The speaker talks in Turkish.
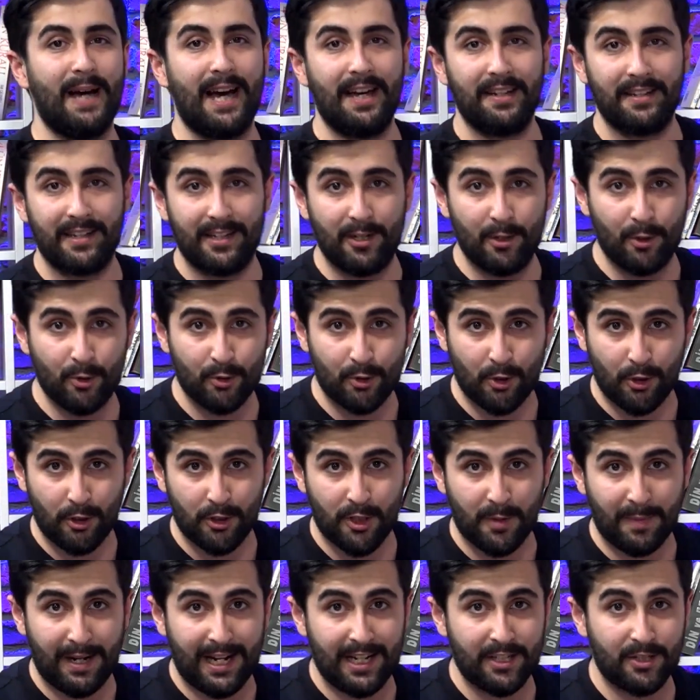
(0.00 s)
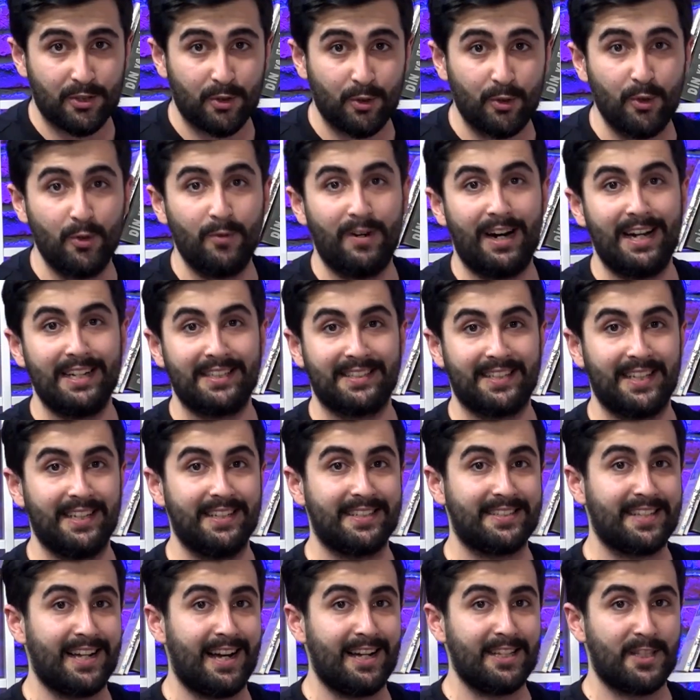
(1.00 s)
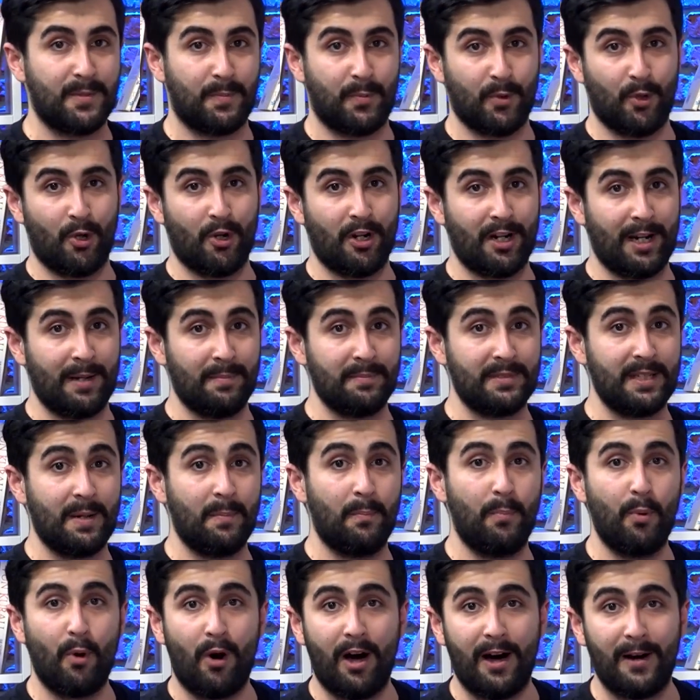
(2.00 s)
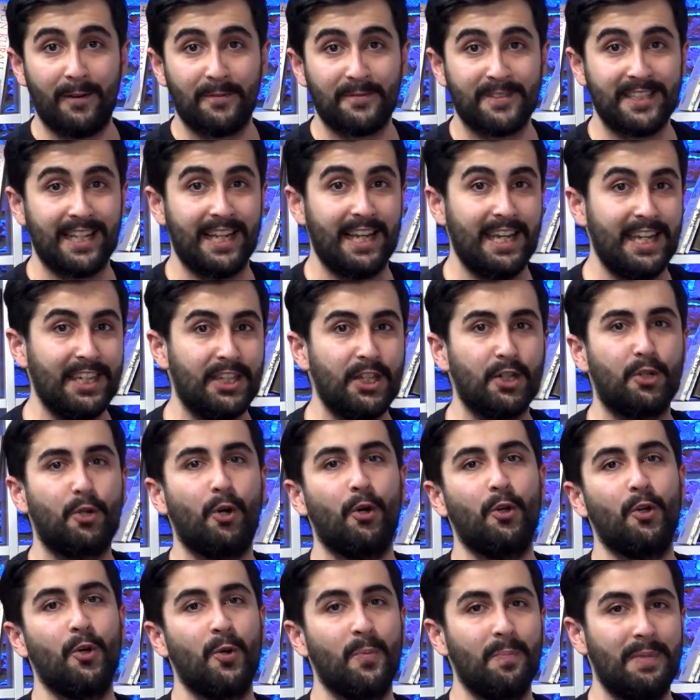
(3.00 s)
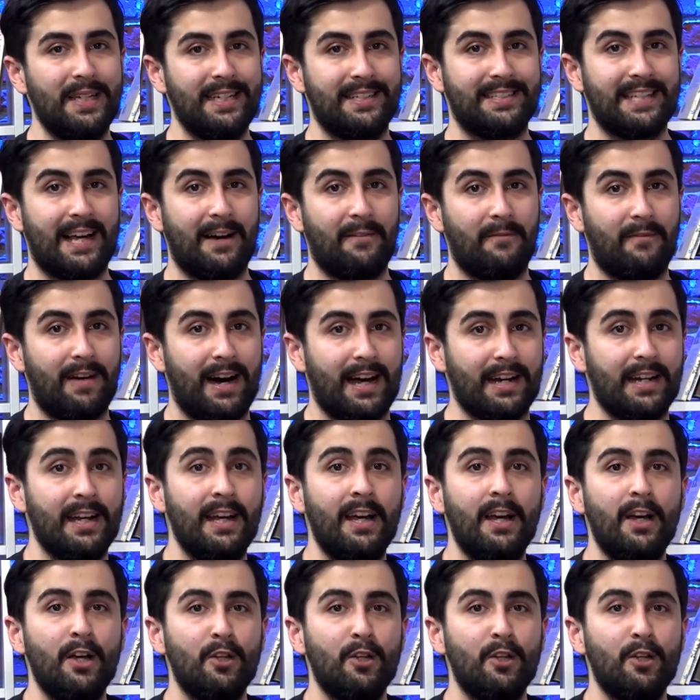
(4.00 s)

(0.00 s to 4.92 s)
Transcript: Ben Ali Uzay Odabaş. Üniversiteli Saat programında bu hafta iki konuğum birden var.